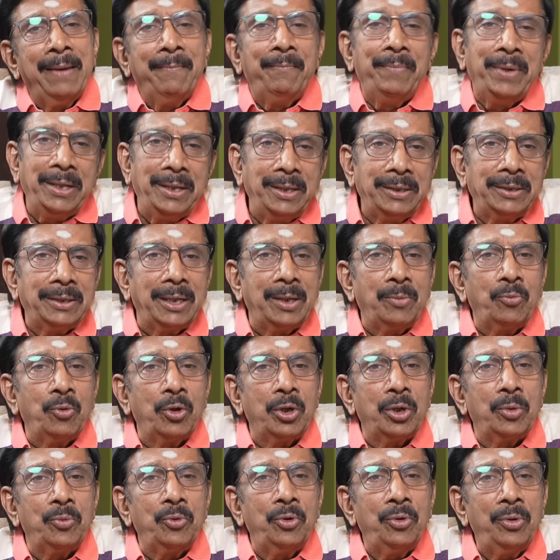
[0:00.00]
மின்னஞ்சல்
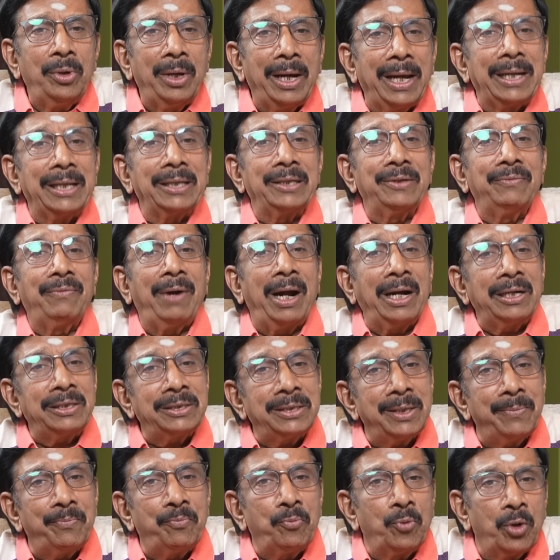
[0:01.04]
மூலமோ அல்லது
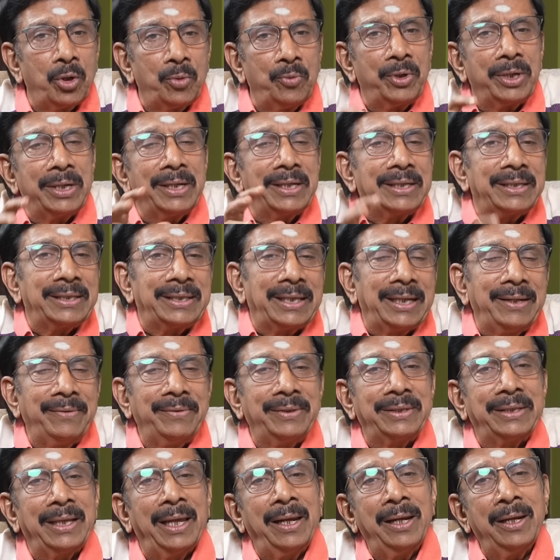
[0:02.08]
வாட்ஸ்அப் மூலமோ உங்களுக்கு
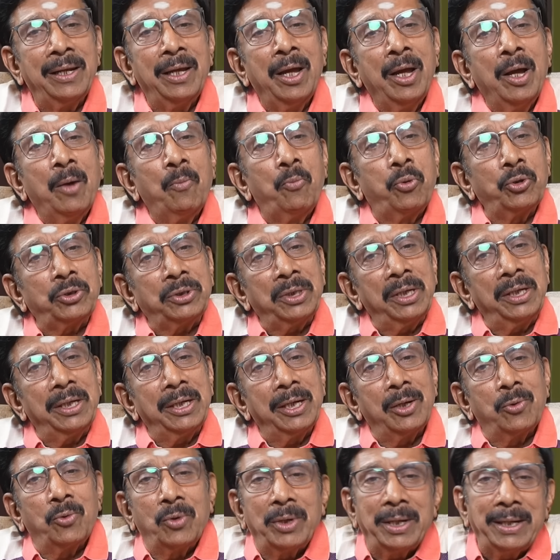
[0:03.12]
தெரிவித்தால்
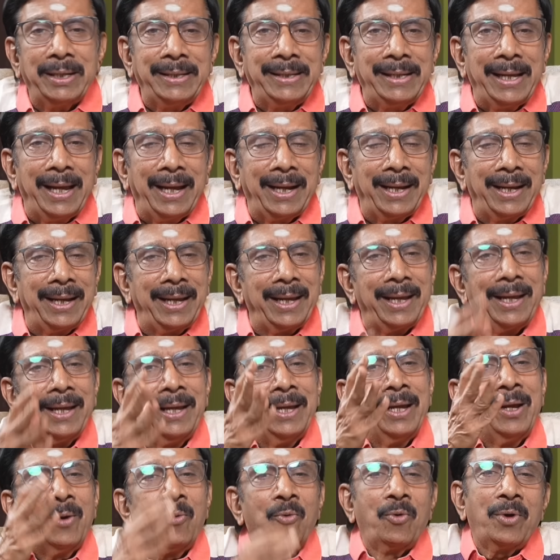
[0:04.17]
புத்தகங்கள் உடனடியாக
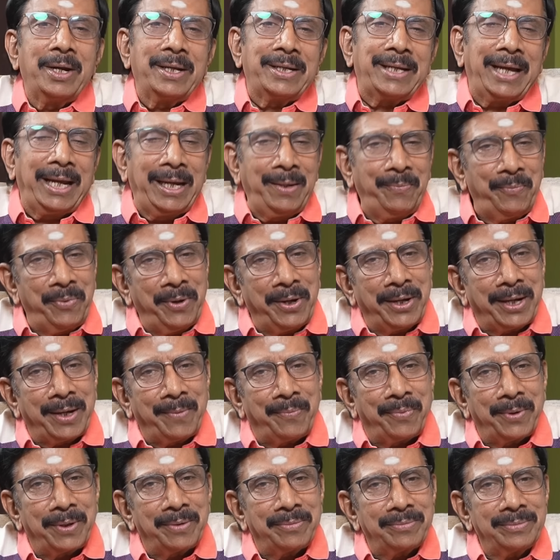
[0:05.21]
உங்களுக்கு அனுப்பி
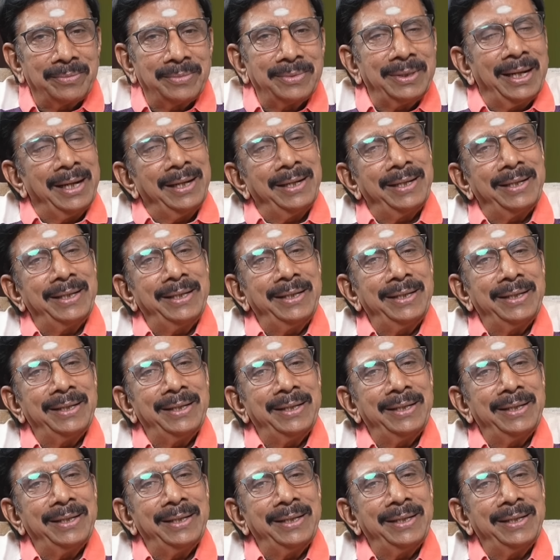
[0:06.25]
வைக்கப்படும் நன்றி